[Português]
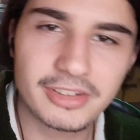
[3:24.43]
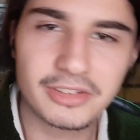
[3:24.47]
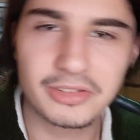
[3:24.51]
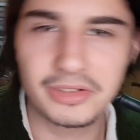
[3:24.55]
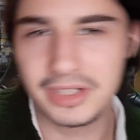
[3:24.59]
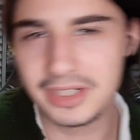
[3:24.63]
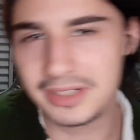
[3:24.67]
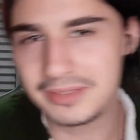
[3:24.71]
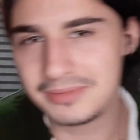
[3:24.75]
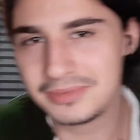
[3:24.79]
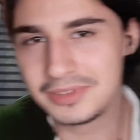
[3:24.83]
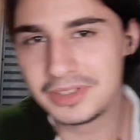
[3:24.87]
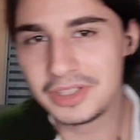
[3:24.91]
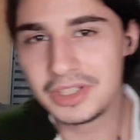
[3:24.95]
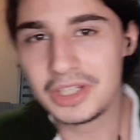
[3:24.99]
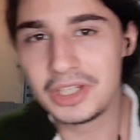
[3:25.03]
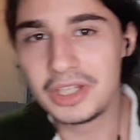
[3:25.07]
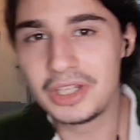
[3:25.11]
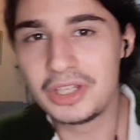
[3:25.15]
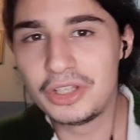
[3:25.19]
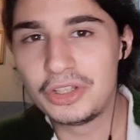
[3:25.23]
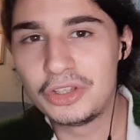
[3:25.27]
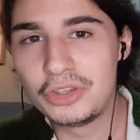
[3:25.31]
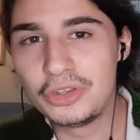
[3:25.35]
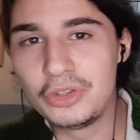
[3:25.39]
agora.
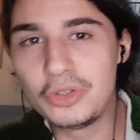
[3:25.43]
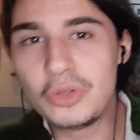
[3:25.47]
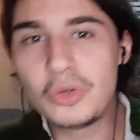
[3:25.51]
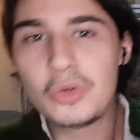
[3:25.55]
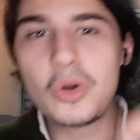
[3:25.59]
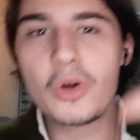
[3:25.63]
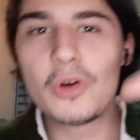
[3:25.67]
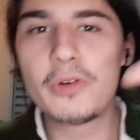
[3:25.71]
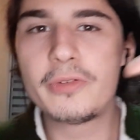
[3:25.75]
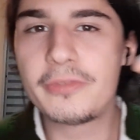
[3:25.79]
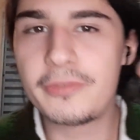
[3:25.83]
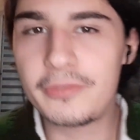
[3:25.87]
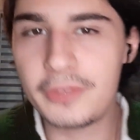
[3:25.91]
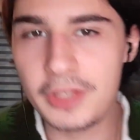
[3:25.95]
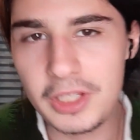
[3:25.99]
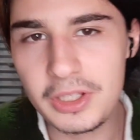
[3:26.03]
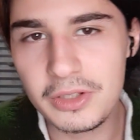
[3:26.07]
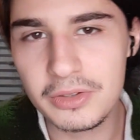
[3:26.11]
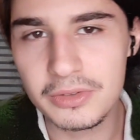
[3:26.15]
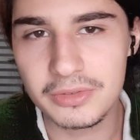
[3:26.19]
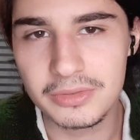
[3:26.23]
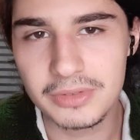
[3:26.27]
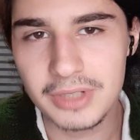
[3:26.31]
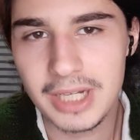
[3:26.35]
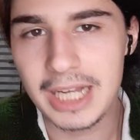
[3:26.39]
No
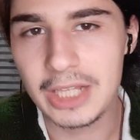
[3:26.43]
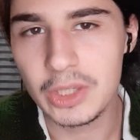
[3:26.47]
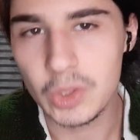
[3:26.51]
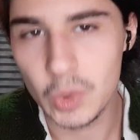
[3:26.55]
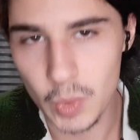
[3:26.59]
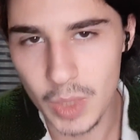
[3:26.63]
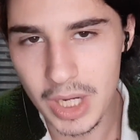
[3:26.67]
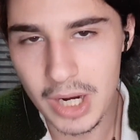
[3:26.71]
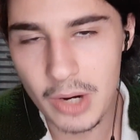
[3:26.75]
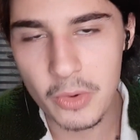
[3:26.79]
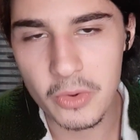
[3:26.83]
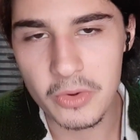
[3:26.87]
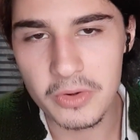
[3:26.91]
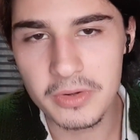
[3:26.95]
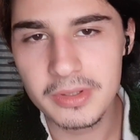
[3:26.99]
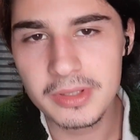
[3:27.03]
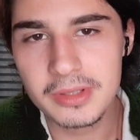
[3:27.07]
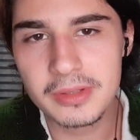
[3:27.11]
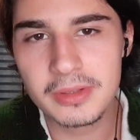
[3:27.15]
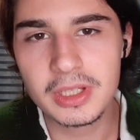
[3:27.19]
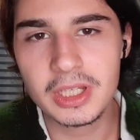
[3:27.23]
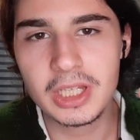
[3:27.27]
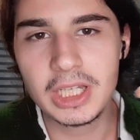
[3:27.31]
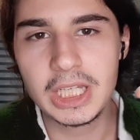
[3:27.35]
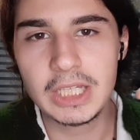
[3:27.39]
golfinho atual,
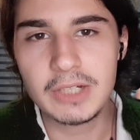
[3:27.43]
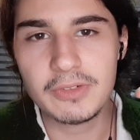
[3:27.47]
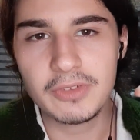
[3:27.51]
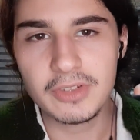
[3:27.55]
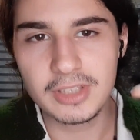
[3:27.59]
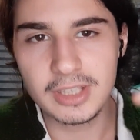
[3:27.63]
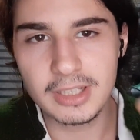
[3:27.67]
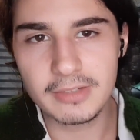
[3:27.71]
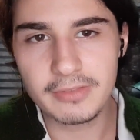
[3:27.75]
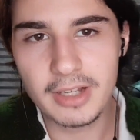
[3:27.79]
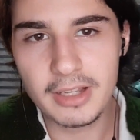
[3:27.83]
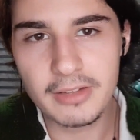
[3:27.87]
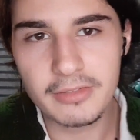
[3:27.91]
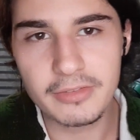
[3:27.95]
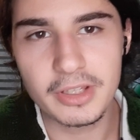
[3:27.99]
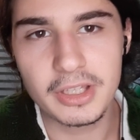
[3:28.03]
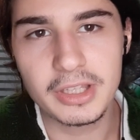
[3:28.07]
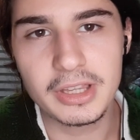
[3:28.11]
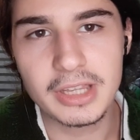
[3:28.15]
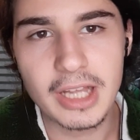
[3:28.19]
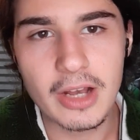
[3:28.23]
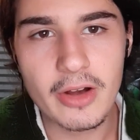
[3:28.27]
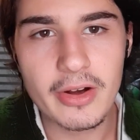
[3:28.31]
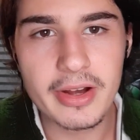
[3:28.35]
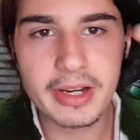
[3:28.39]
você vai ver,
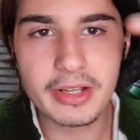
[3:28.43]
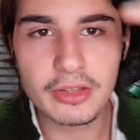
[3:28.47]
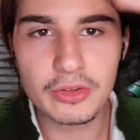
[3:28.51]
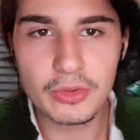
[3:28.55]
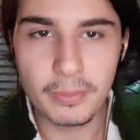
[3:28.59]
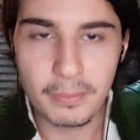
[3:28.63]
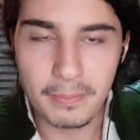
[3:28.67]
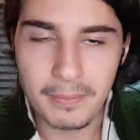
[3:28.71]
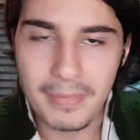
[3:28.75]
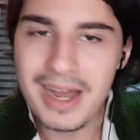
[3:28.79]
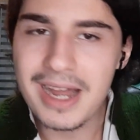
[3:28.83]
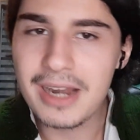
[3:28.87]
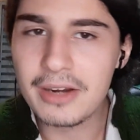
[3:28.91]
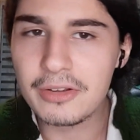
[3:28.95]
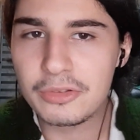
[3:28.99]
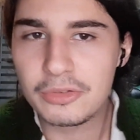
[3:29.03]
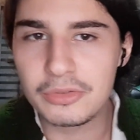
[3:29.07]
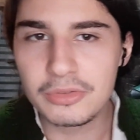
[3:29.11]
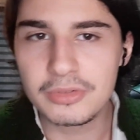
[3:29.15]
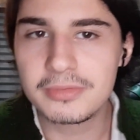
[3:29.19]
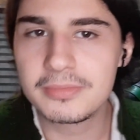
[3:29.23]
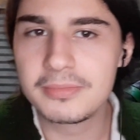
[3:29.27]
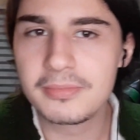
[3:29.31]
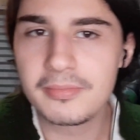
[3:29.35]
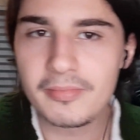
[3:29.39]
na hora do
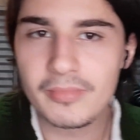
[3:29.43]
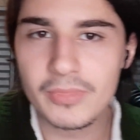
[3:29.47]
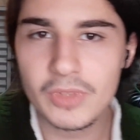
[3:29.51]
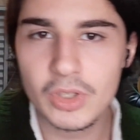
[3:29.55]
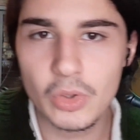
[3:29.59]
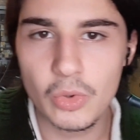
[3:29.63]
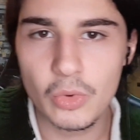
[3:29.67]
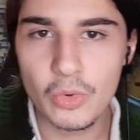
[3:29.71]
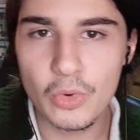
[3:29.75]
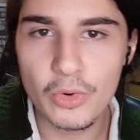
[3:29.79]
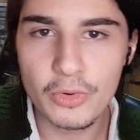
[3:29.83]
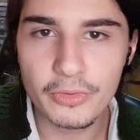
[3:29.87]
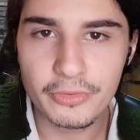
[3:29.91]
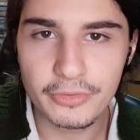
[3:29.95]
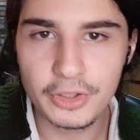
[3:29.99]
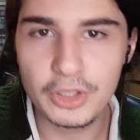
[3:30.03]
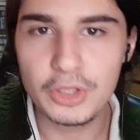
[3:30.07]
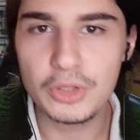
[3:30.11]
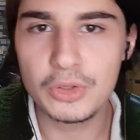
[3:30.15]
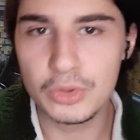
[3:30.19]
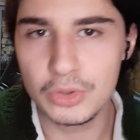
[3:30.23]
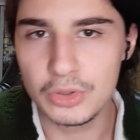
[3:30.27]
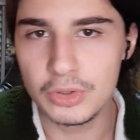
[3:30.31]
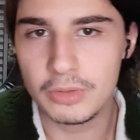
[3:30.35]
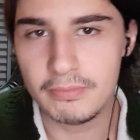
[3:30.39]
parto, o
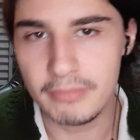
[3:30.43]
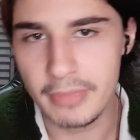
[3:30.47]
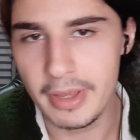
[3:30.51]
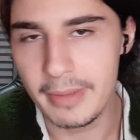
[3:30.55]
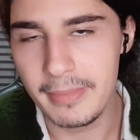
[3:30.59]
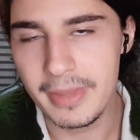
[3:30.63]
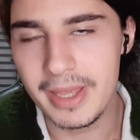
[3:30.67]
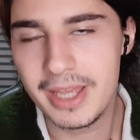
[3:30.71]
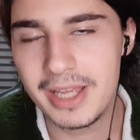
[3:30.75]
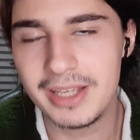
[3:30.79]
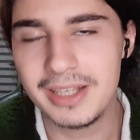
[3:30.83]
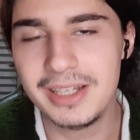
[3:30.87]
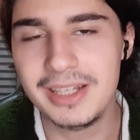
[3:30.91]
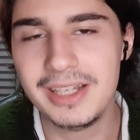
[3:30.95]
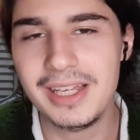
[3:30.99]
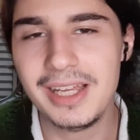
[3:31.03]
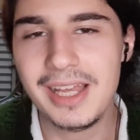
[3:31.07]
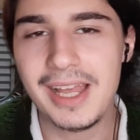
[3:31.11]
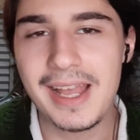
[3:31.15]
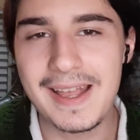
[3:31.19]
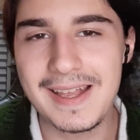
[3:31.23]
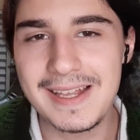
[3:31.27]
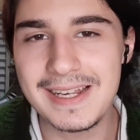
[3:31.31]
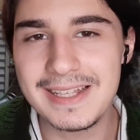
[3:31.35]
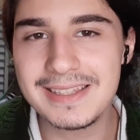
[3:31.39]
golfinho bebê,
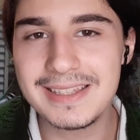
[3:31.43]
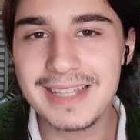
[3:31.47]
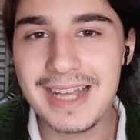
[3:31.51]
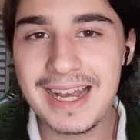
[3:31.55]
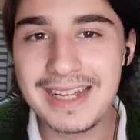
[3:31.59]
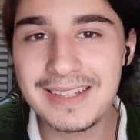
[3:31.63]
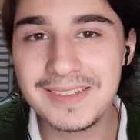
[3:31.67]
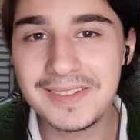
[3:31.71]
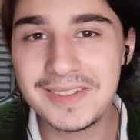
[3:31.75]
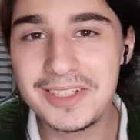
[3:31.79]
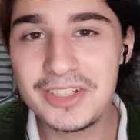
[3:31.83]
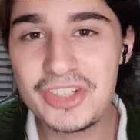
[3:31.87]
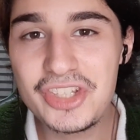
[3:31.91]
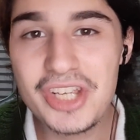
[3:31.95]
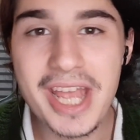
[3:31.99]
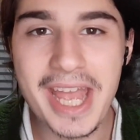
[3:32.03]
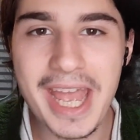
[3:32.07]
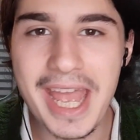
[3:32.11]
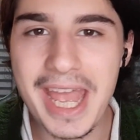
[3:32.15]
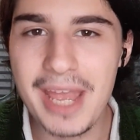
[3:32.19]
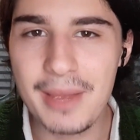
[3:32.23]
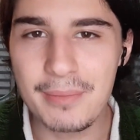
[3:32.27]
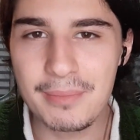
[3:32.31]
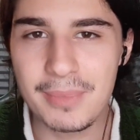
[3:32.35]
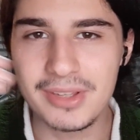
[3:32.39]
ele nasce de
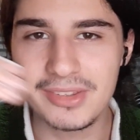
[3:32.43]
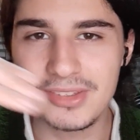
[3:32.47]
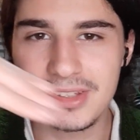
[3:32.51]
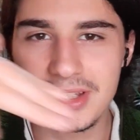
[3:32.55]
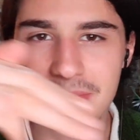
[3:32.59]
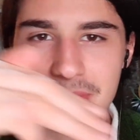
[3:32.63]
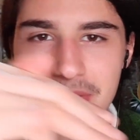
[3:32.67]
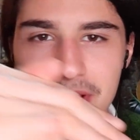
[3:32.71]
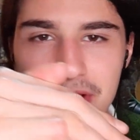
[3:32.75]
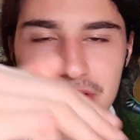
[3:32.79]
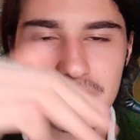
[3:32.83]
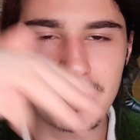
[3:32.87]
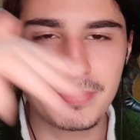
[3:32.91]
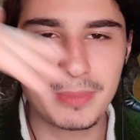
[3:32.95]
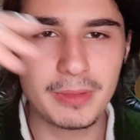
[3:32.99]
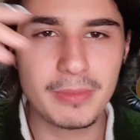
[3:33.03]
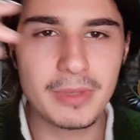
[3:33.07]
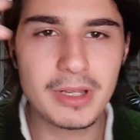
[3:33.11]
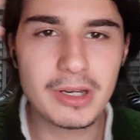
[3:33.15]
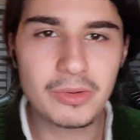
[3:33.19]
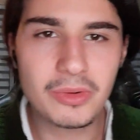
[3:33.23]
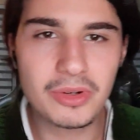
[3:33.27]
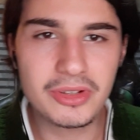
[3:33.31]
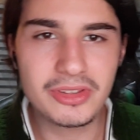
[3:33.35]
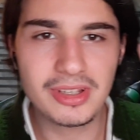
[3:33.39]
ré, basicamente. A
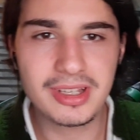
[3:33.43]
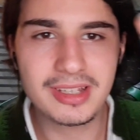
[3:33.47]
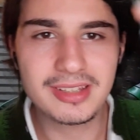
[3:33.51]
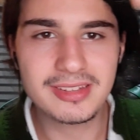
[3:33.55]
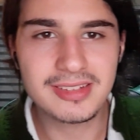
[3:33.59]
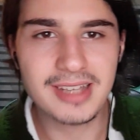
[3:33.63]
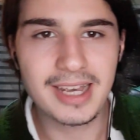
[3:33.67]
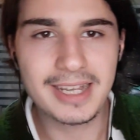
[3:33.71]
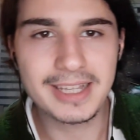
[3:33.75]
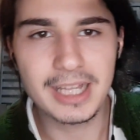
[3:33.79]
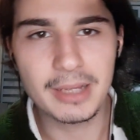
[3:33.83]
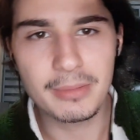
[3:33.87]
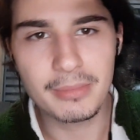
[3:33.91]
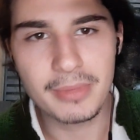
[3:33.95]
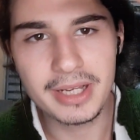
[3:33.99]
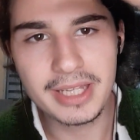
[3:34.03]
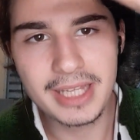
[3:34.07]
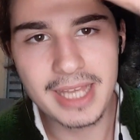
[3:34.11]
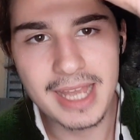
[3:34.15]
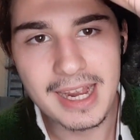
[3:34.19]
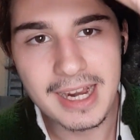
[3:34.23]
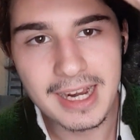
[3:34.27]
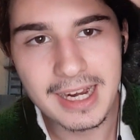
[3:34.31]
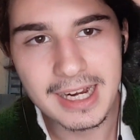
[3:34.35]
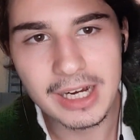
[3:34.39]
primeira coisa que sai da mãe
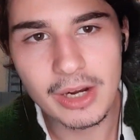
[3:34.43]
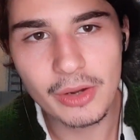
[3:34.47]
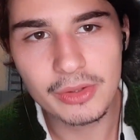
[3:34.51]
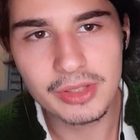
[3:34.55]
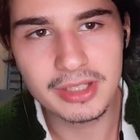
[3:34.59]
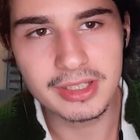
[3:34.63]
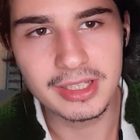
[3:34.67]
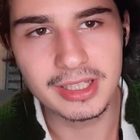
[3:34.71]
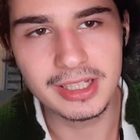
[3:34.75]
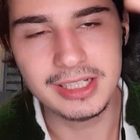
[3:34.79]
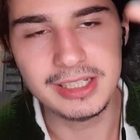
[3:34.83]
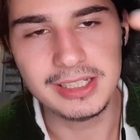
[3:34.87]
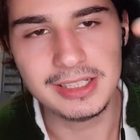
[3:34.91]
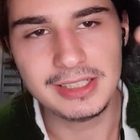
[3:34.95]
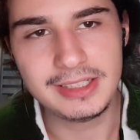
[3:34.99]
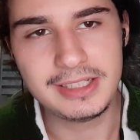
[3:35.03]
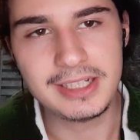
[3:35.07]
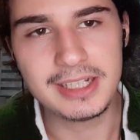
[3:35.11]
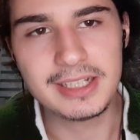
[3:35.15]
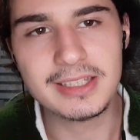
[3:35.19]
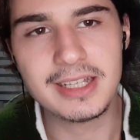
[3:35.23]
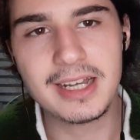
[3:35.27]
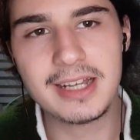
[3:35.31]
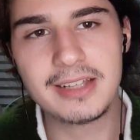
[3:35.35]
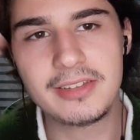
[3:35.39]
é a cauda dele, e
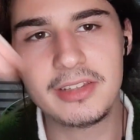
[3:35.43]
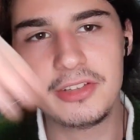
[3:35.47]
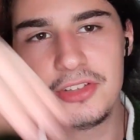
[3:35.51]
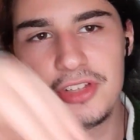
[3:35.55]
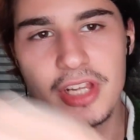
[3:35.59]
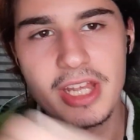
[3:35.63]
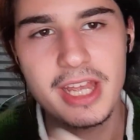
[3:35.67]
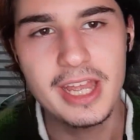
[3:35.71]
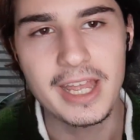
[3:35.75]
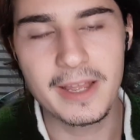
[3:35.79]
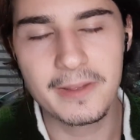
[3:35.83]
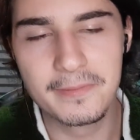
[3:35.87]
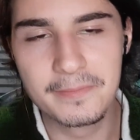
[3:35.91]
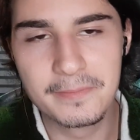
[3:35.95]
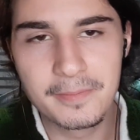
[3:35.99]
ele nasce de ré.